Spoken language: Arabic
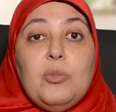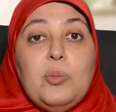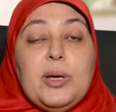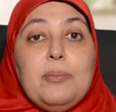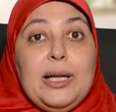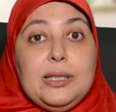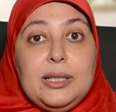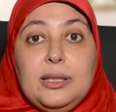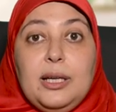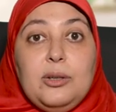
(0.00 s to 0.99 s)
ممكن بعد
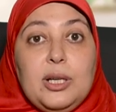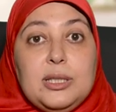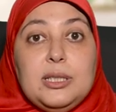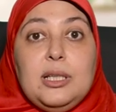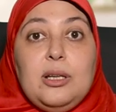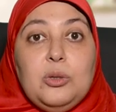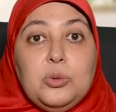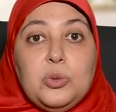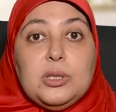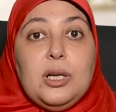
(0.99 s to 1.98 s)
كده يؤدي الى
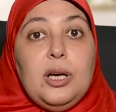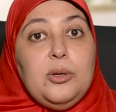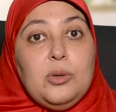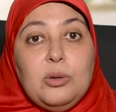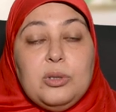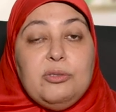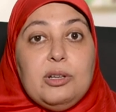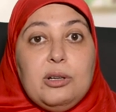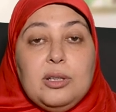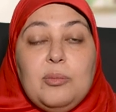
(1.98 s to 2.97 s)
حدوث تغير لوني في
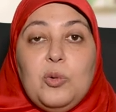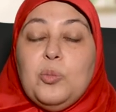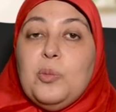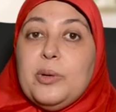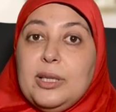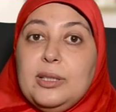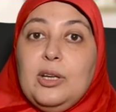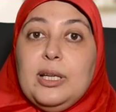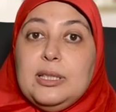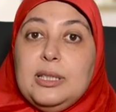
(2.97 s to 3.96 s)
القدم وممكن
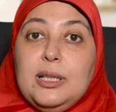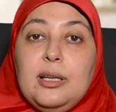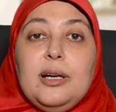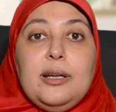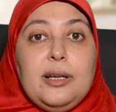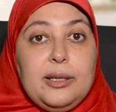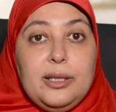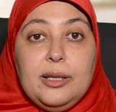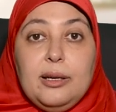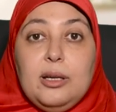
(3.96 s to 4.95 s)
يؤدي الى
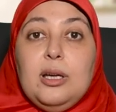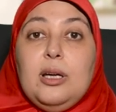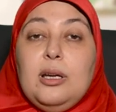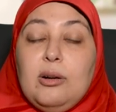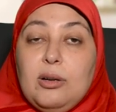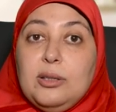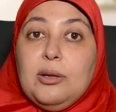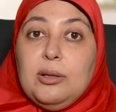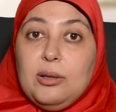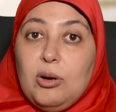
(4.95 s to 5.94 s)
غرغرينه لا
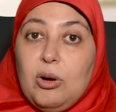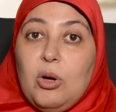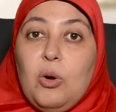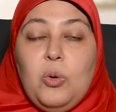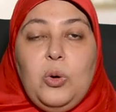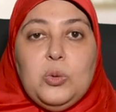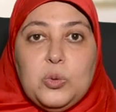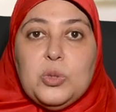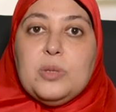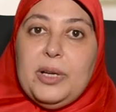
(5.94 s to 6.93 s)
قدر الله
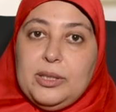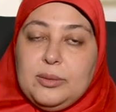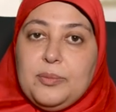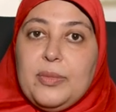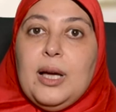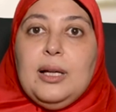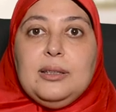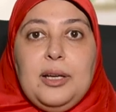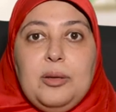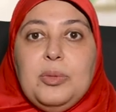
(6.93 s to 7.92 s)
وحدوث بتر
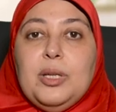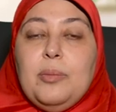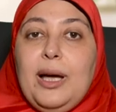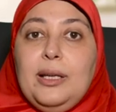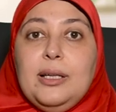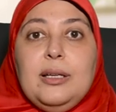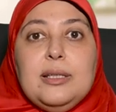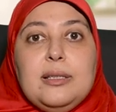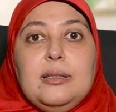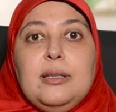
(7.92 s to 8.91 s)
طيب يبقى احنا
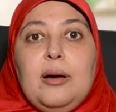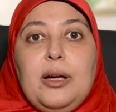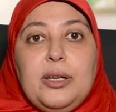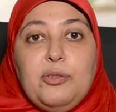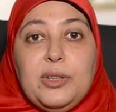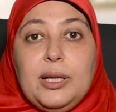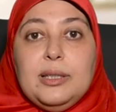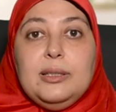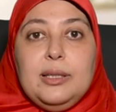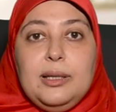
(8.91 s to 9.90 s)
اذا عرفنا
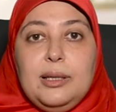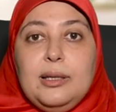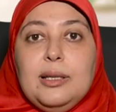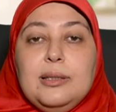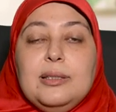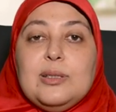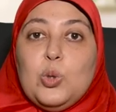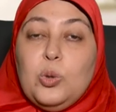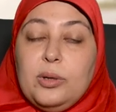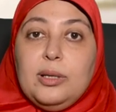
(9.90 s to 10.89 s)
قد ايه ان
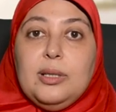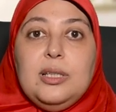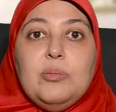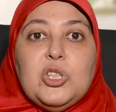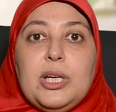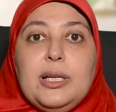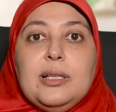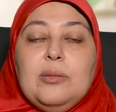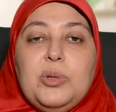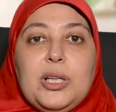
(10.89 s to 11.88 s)
السكر ليه
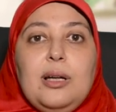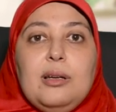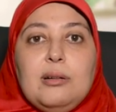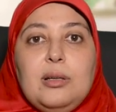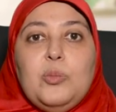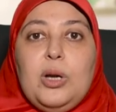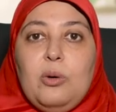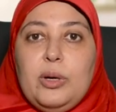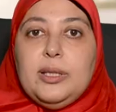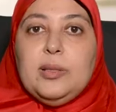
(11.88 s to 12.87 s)
مشاكل كبيره على القلب والاوعيه